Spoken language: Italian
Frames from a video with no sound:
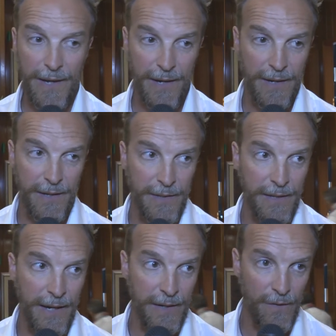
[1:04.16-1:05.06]
Perna,
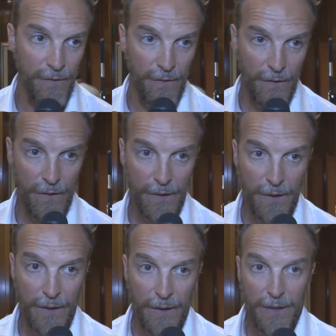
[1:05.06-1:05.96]
Dario.
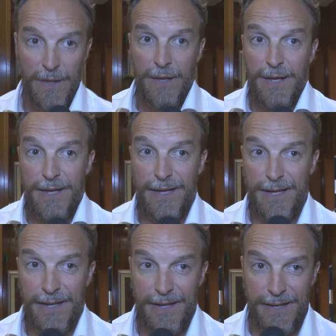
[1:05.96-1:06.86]

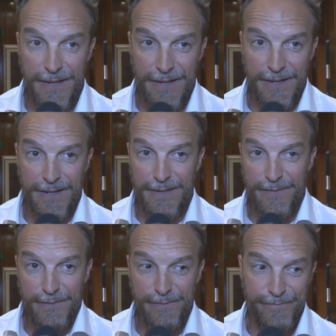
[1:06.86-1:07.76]
E
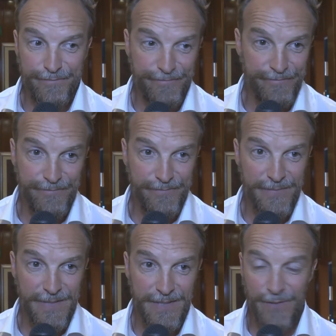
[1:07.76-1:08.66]
mm,
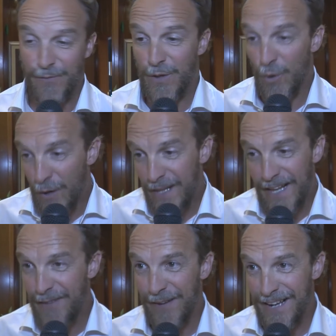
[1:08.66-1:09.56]
non vedo l'ora di
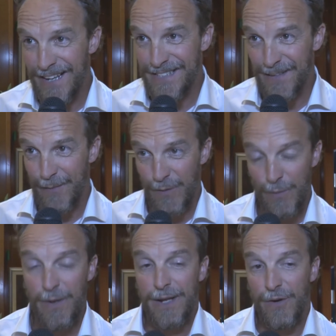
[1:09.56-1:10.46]
andare in vacanza
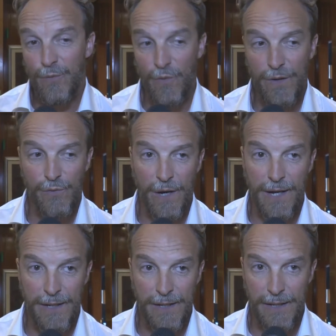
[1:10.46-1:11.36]
perché comunque due
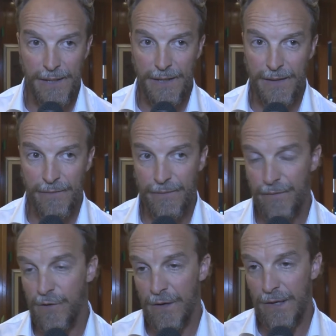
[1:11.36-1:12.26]
anni
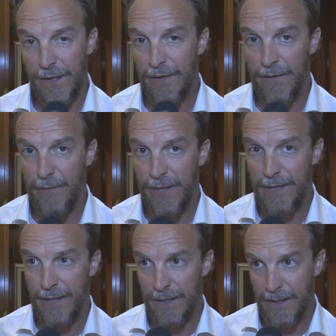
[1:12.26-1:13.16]
fuori
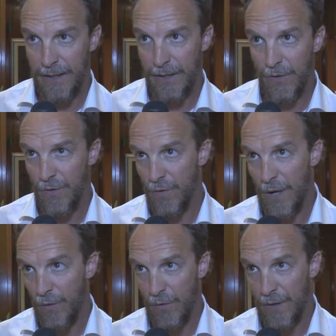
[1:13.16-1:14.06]
veramente io non
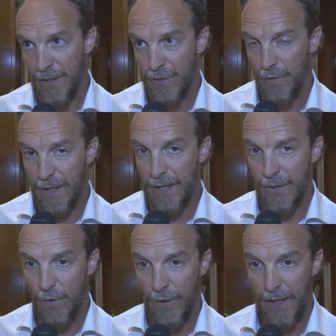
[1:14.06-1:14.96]
lo auguro a nessun
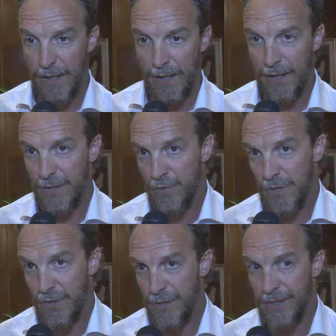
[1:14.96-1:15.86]
allenatore, a
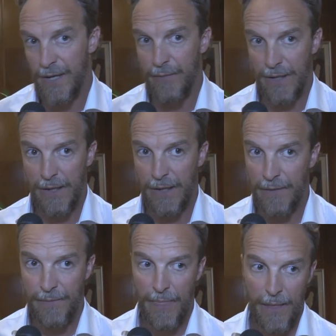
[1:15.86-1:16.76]
nessuna società perché